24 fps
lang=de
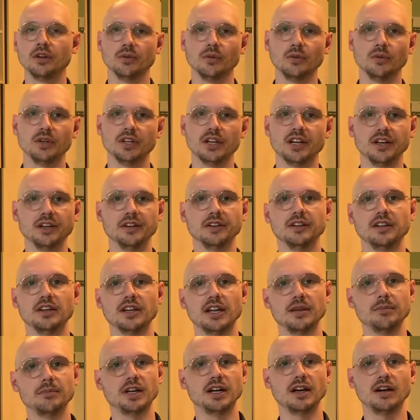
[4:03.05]
Oder in
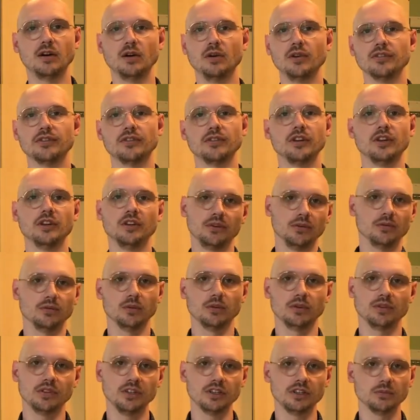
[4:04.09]
einem Haus,
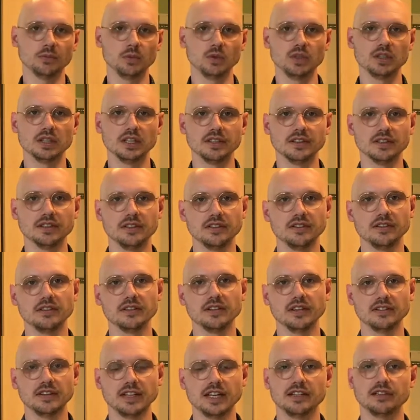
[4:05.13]
wo es nicht möglich
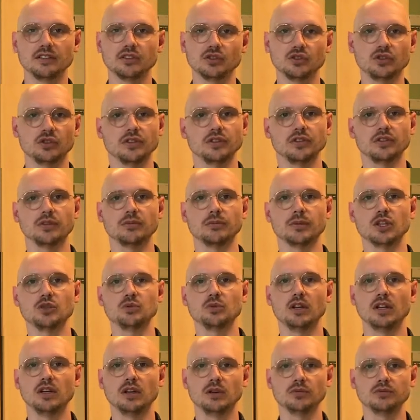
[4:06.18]
ist, das Erdgeschoss zum
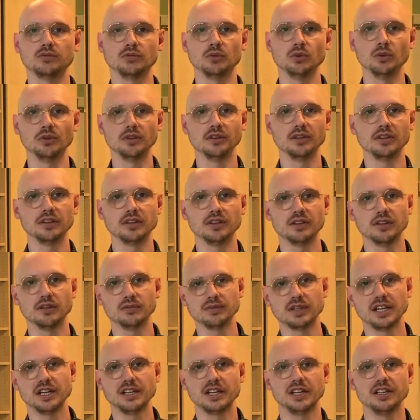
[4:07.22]
Beispiel auf Wohnen
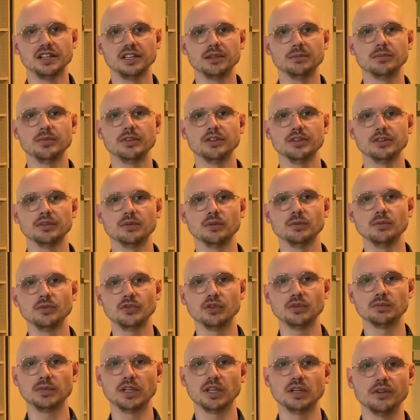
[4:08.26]
auf einer Ebene
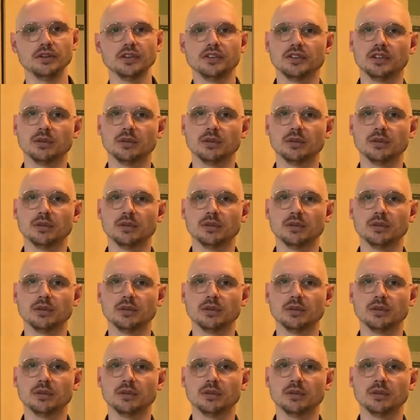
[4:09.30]
umzubauen.